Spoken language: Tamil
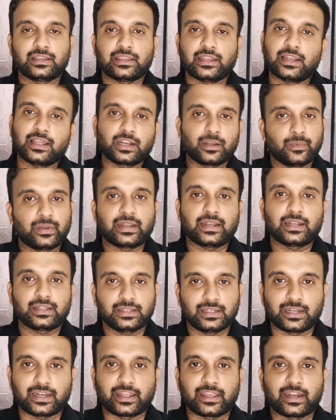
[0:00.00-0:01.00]
எல்லாருக்குமே
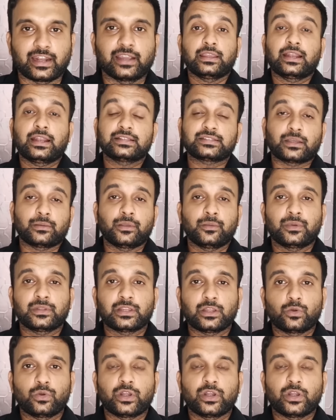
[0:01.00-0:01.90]
நல்லதுன்னு நினைக்கிறேன் ஏன்னா சமீபத்தில்